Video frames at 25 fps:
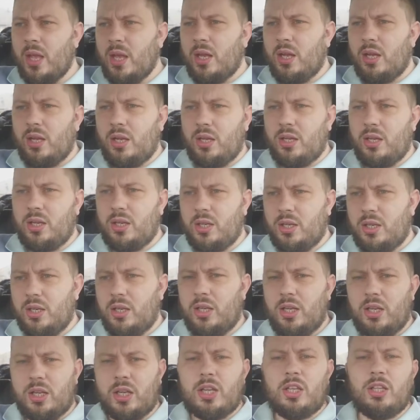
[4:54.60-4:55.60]

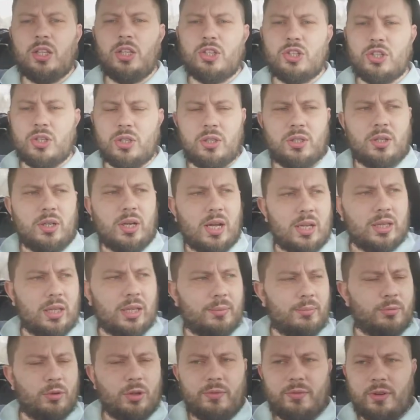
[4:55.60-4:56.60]
e, kiedyś e,
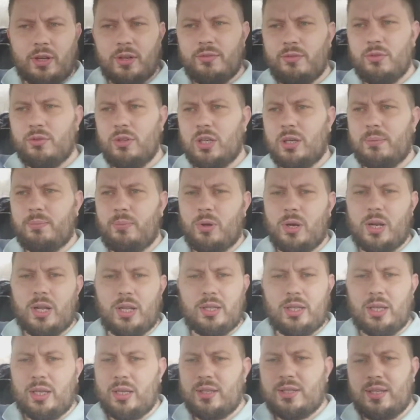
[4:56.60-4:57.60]
Adam Nowak, wujek porada,